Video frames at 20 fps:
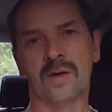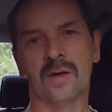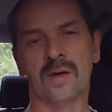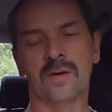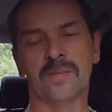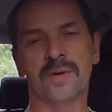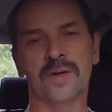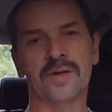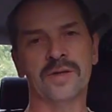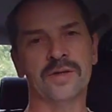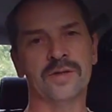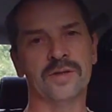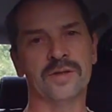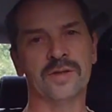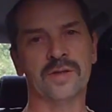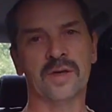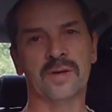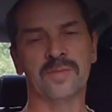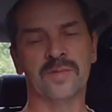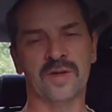
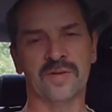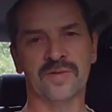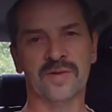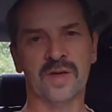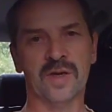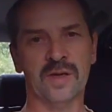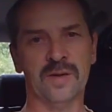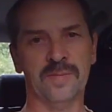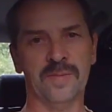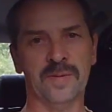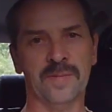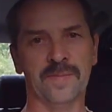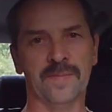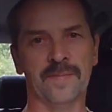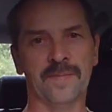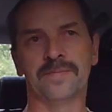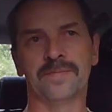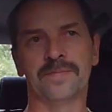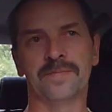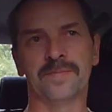Обратитесь ко мне в скайп,
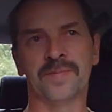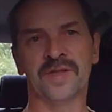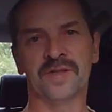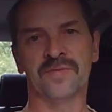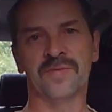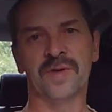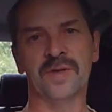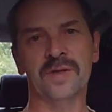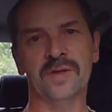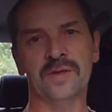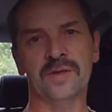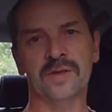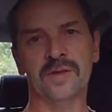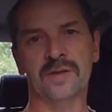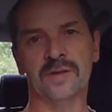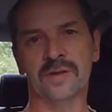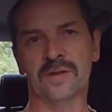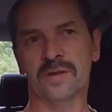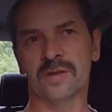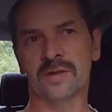
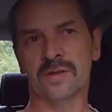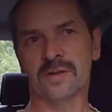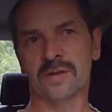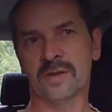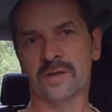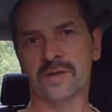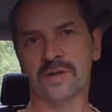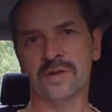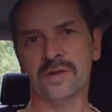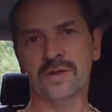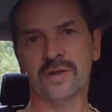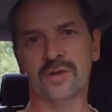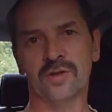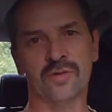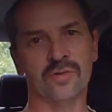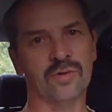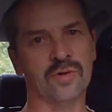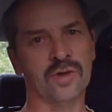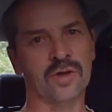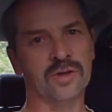позвоните, скажите,
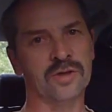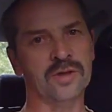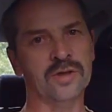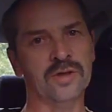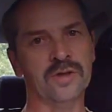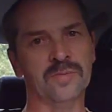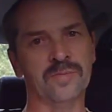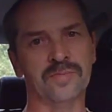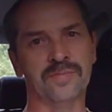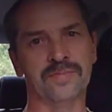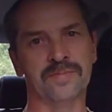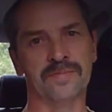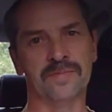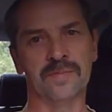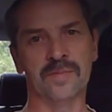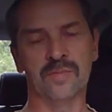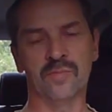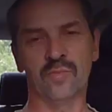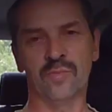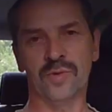что хотите
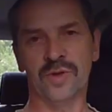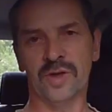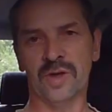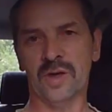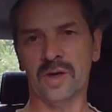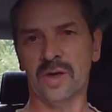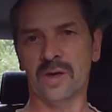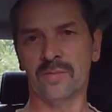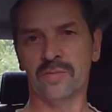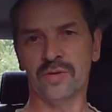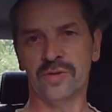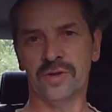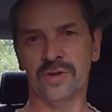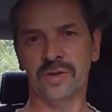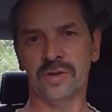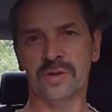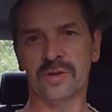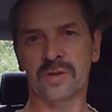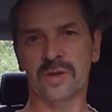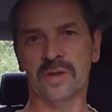у меня
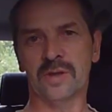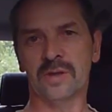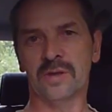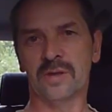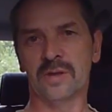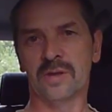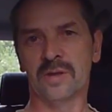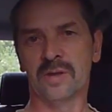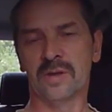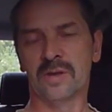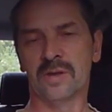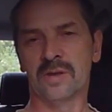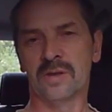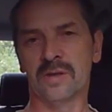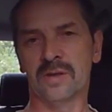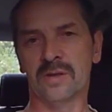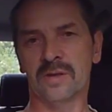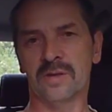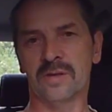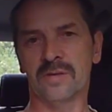обучиться
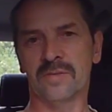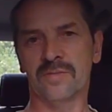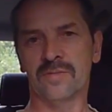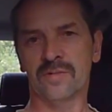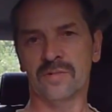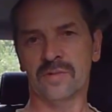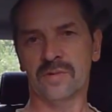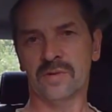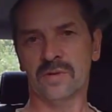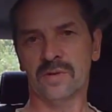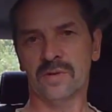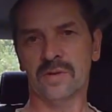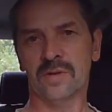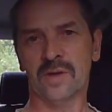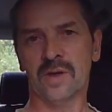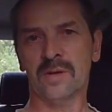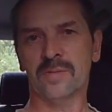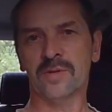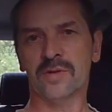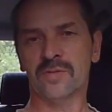э, вот
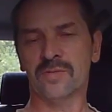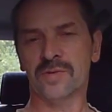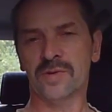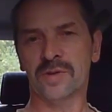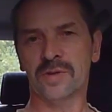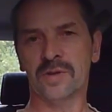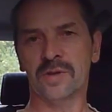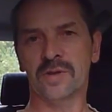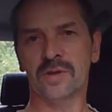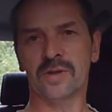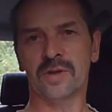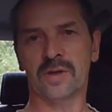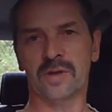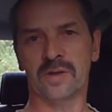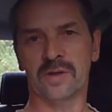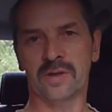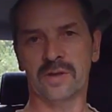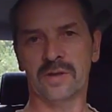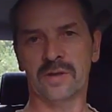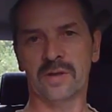заработку в сети
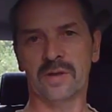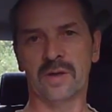интернет.